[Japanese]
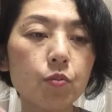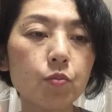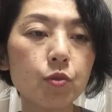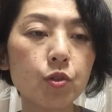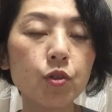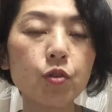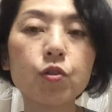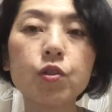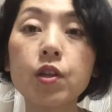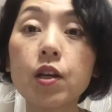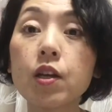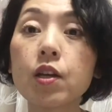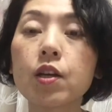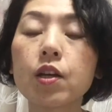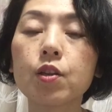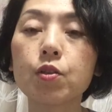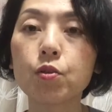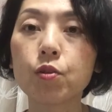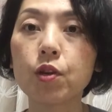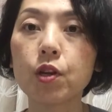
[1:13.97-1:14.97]
無料体
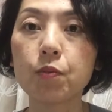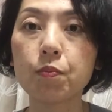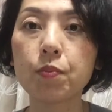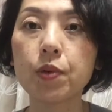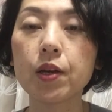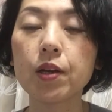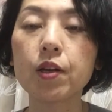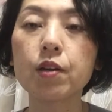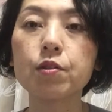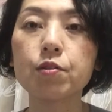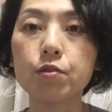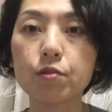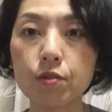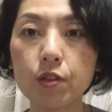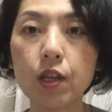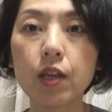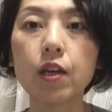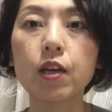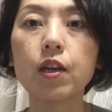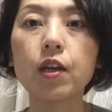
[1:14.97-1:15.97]
験とかいっぱいあるの
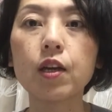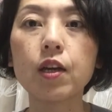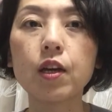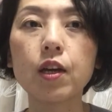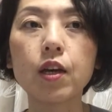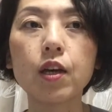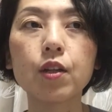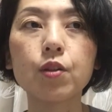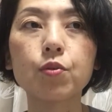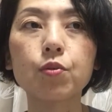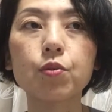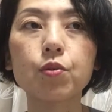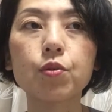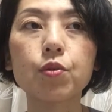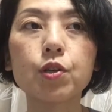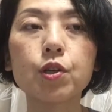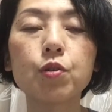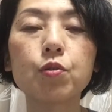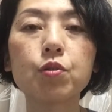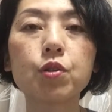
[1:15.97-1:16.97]
で
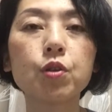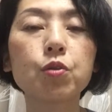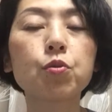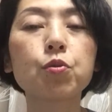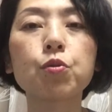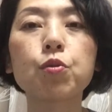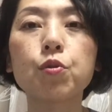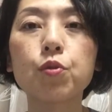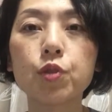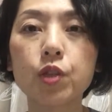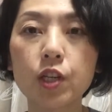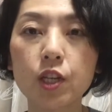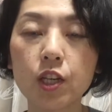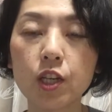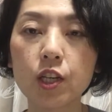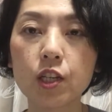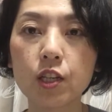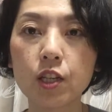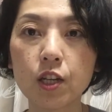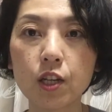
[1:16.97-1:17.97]
いろんなところに
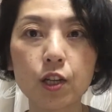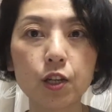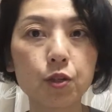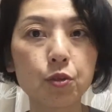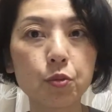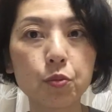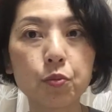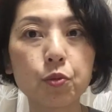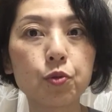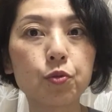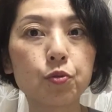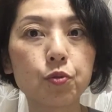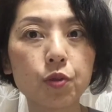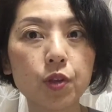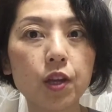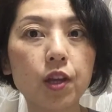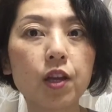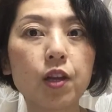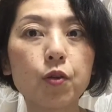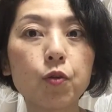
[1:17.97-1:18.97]
行ったらいいと思うの
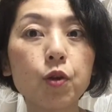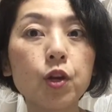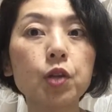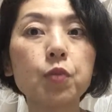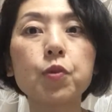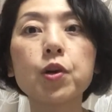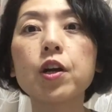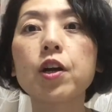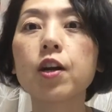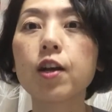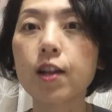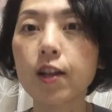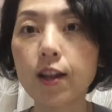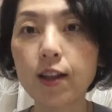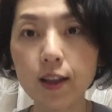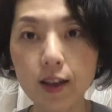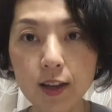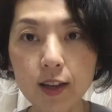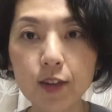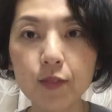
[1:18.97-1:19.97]
で、お金もかから
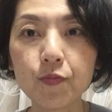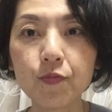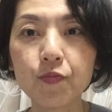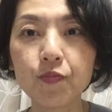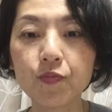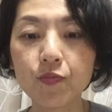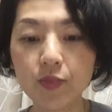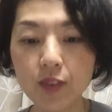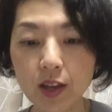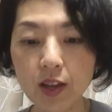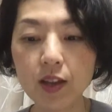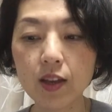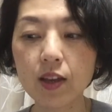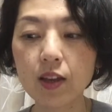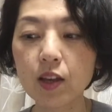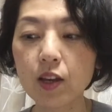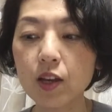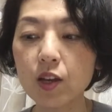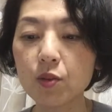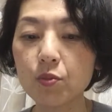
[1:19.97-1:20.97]
ない。で
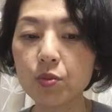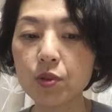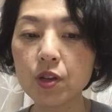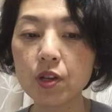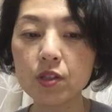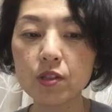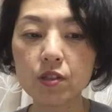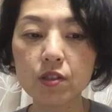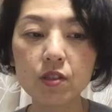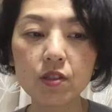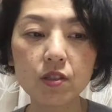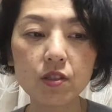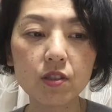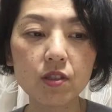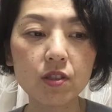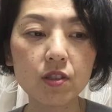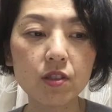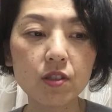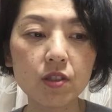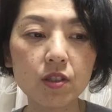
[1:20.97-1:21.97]

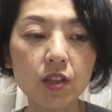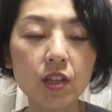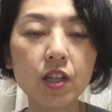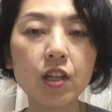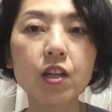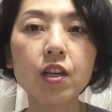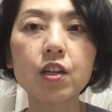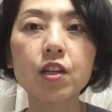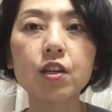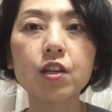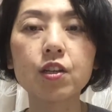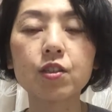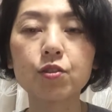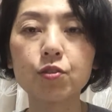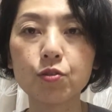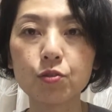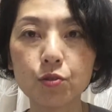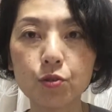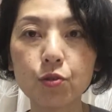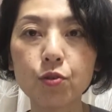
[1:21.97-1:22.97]
プラス何がいいかっ
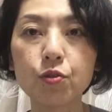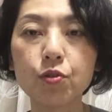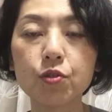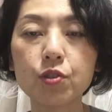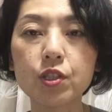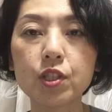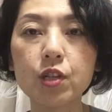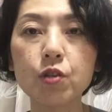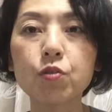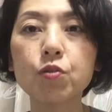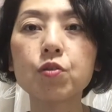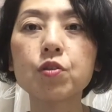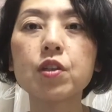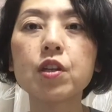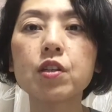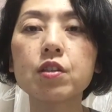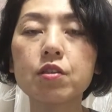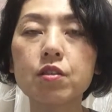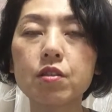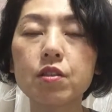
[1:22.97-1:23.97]
ていうと、社交
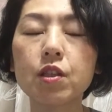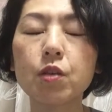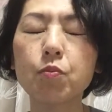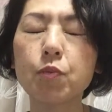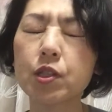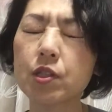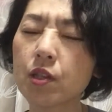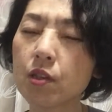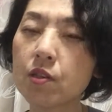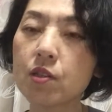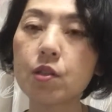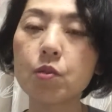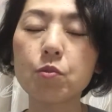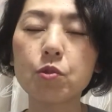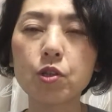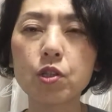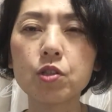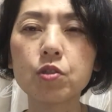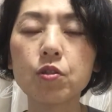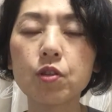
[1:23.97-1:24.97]
ダンスって、サルサ
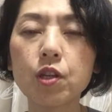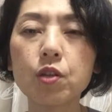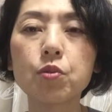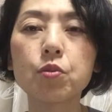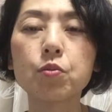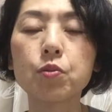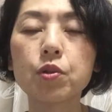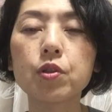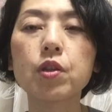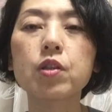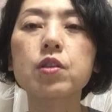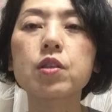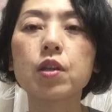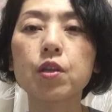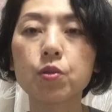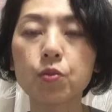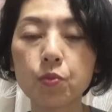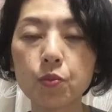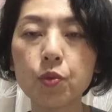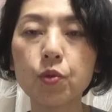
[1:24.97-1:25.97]
も一緒だと思うんです
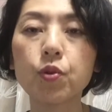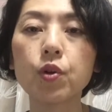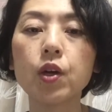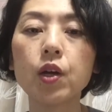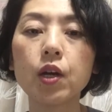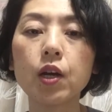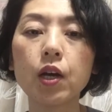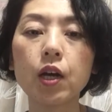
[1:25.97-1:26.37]
けども、